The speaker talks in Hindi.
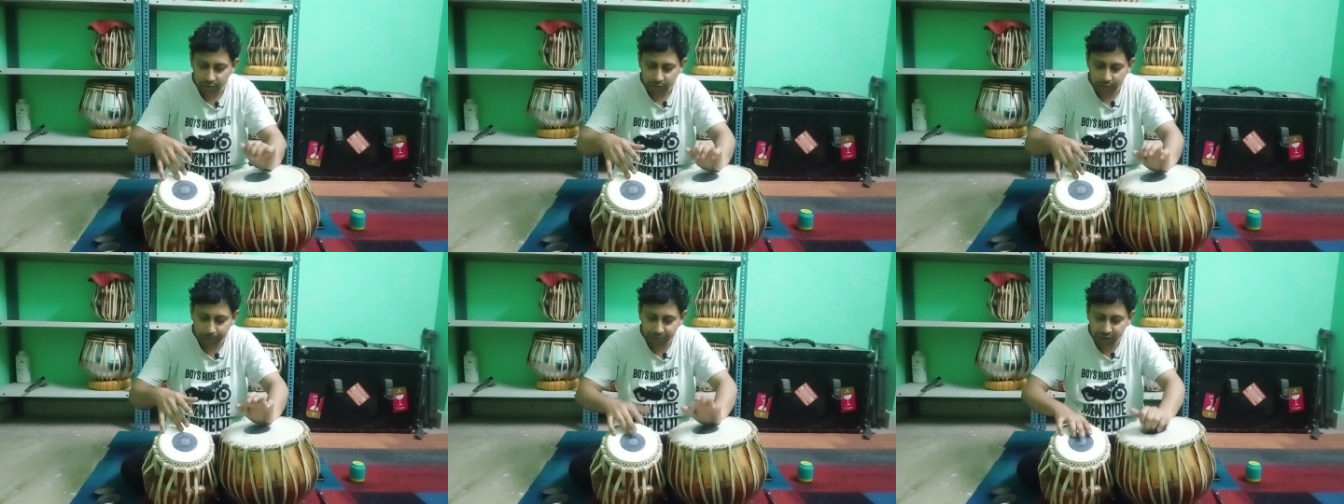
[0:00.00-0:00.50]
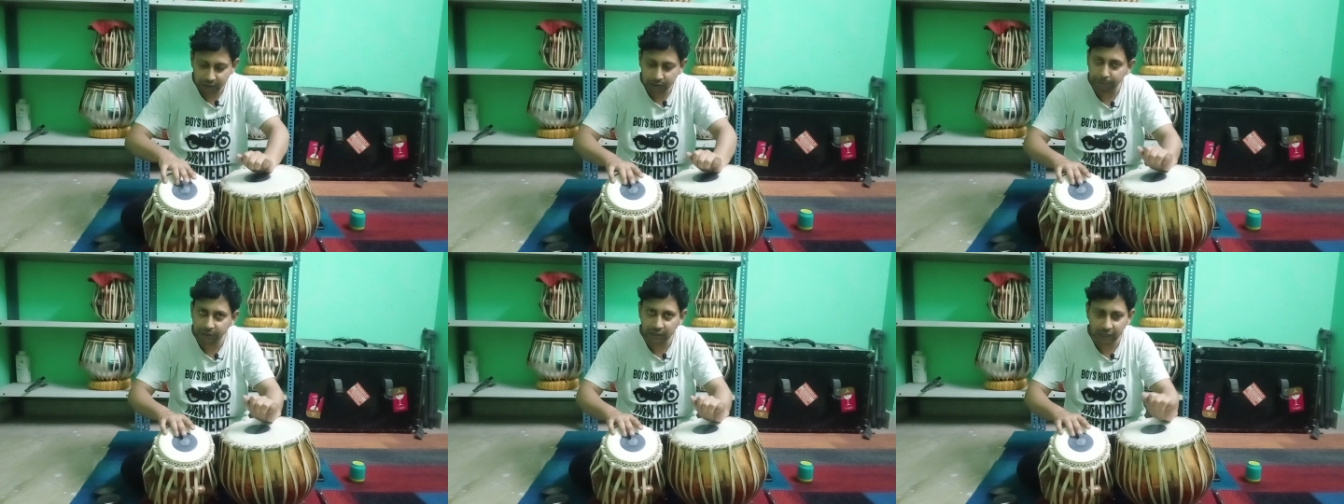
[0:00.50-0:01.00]
जब धी
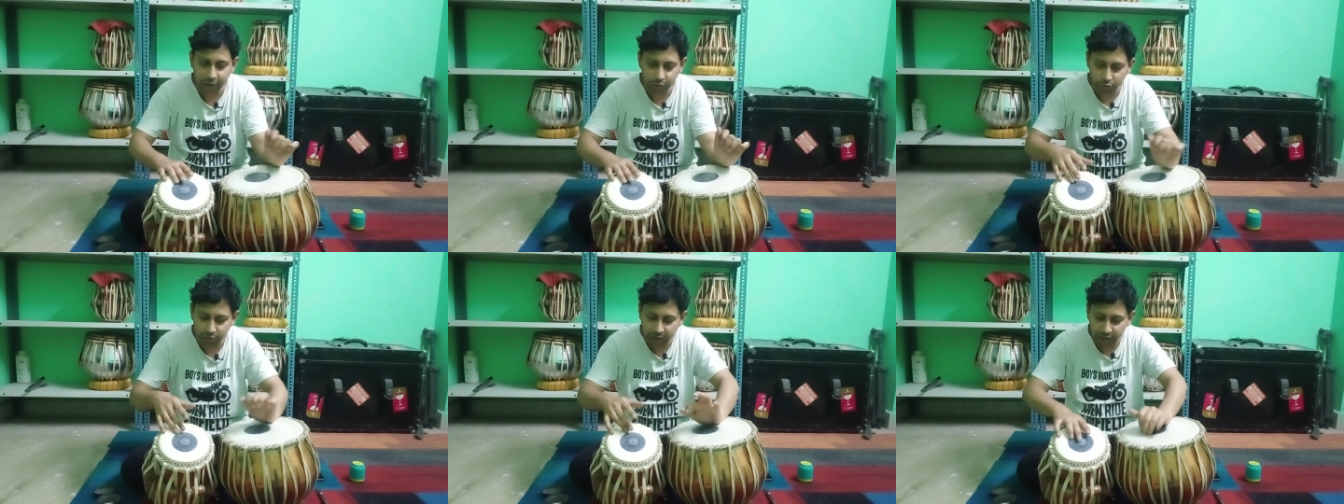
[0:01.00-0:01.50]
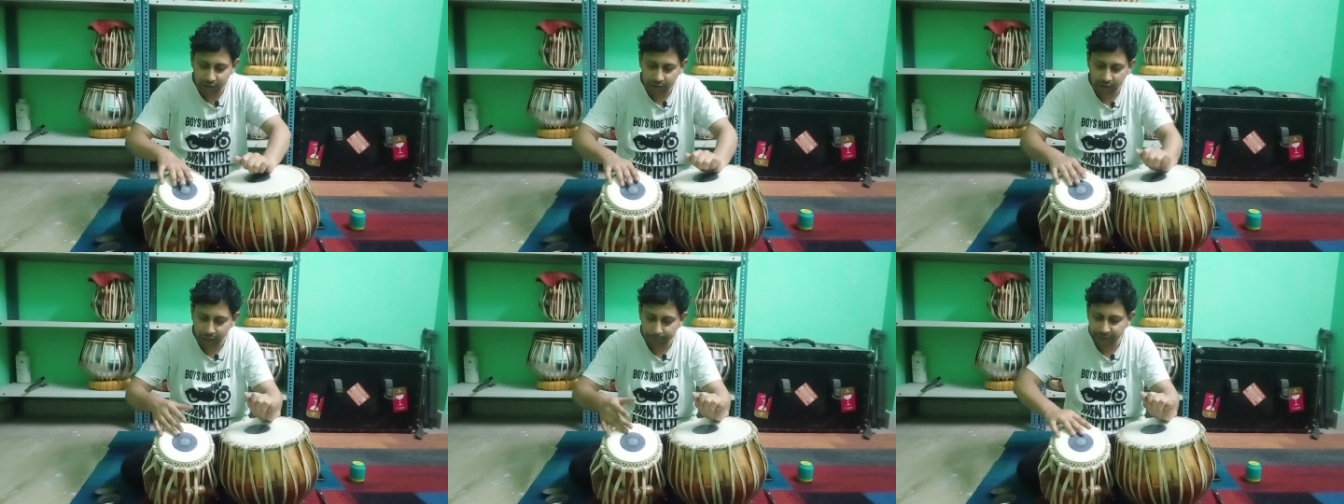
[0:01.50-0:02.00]
बजेगा तो
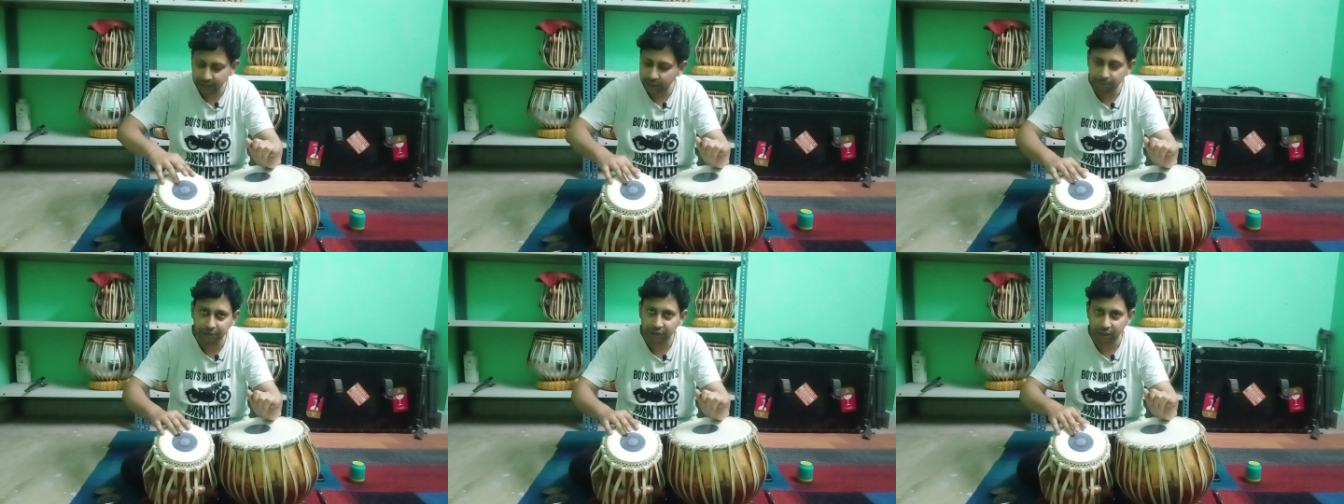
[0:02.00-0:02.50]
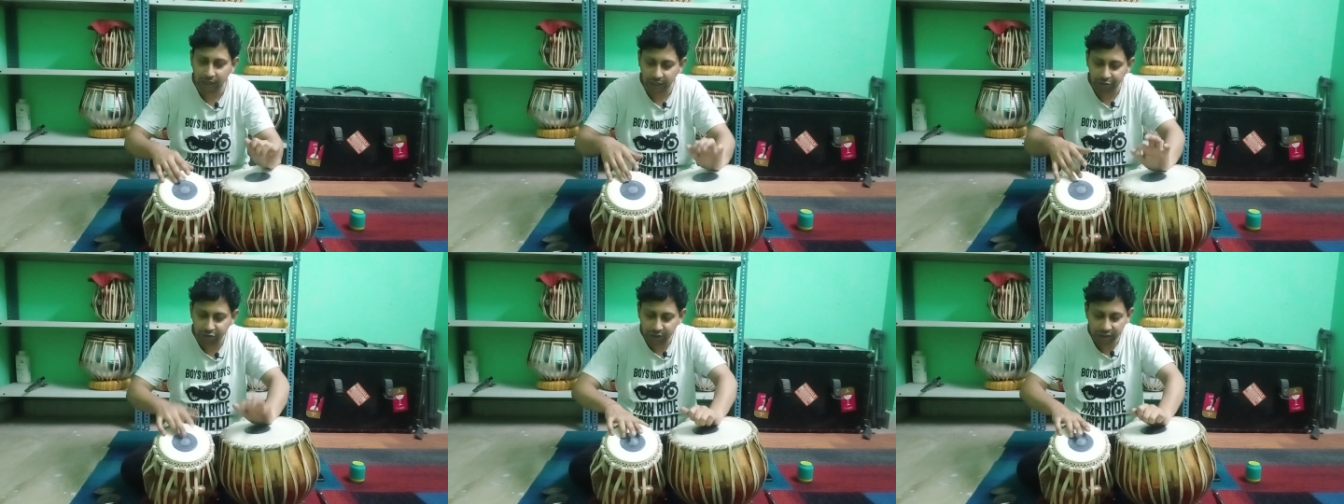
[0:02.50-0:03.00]
धिनता भी यही बजेगा
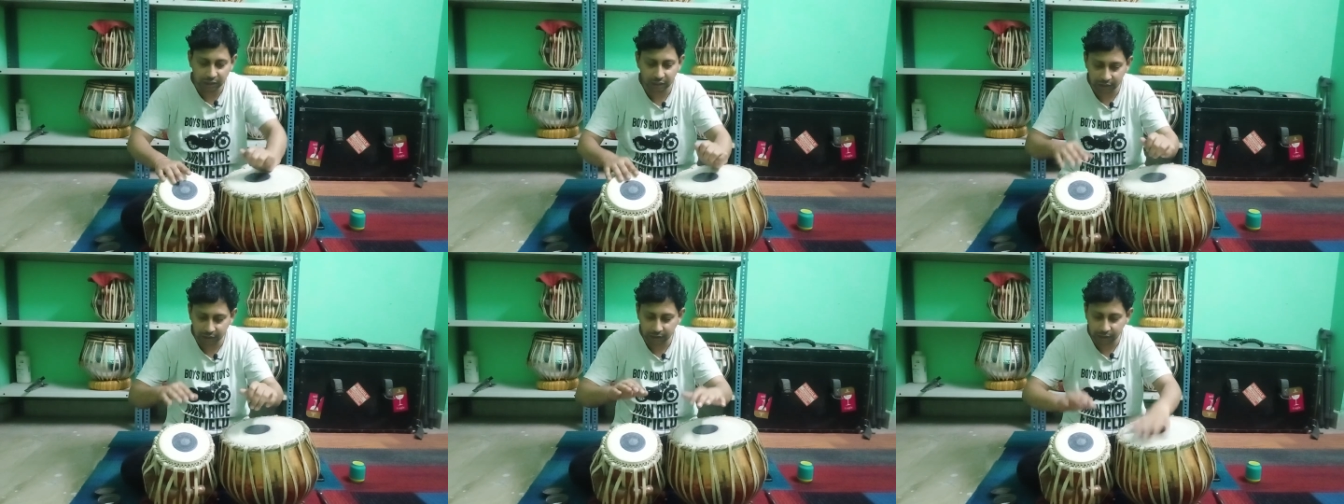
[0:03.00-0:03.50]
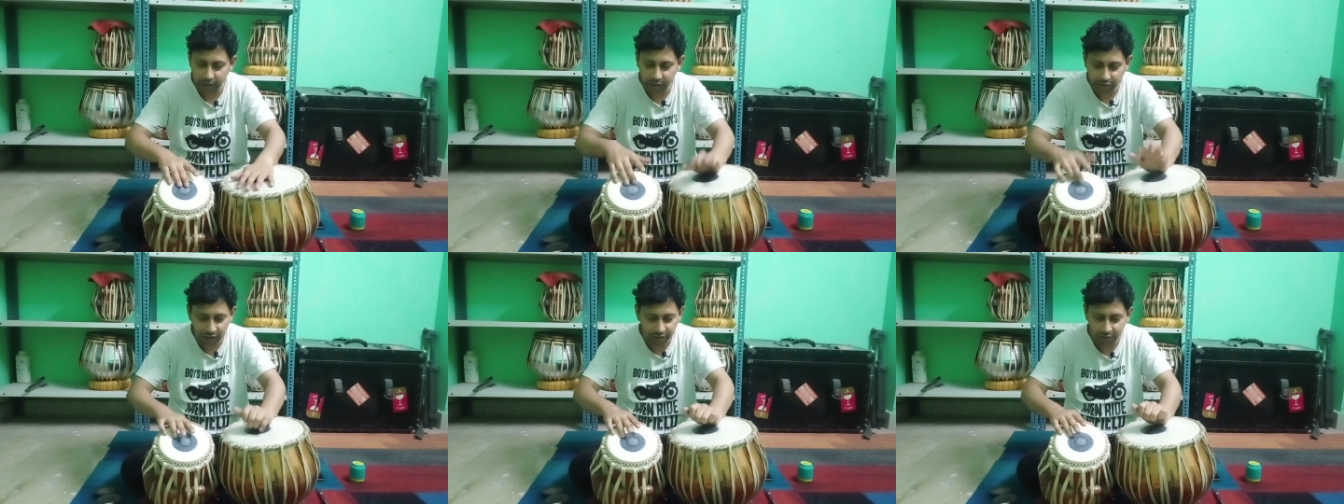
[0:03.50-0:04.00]
धी
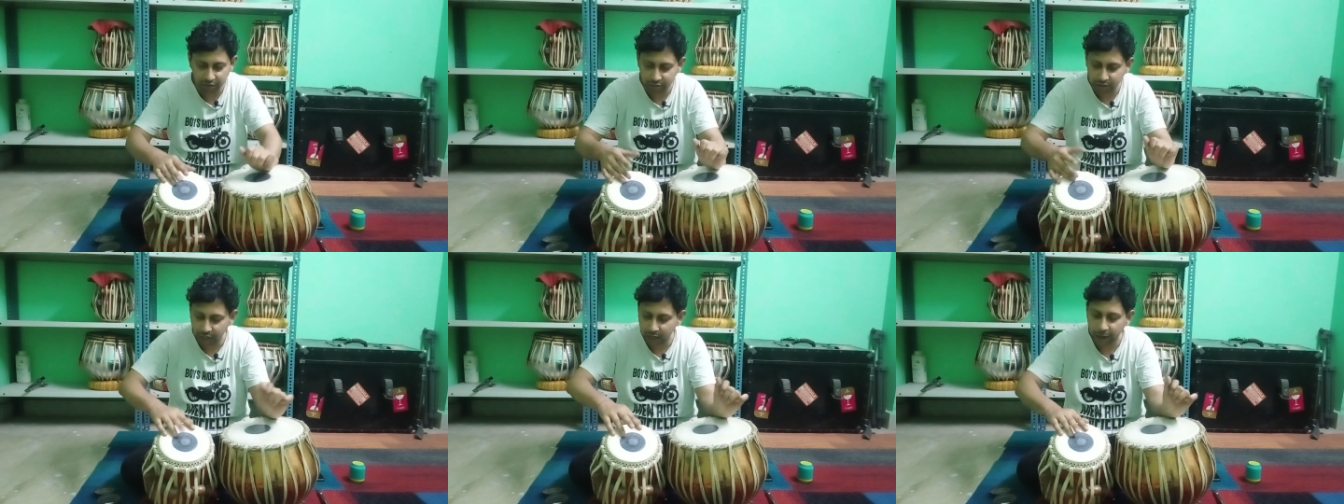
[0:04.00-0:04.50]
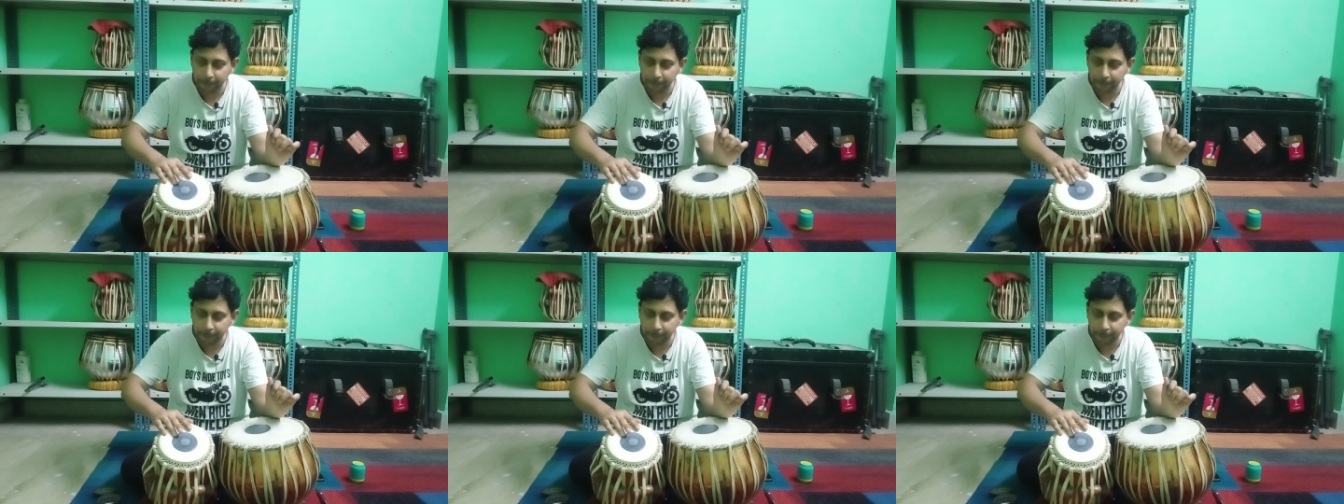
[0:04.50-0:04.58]
क्रधिनता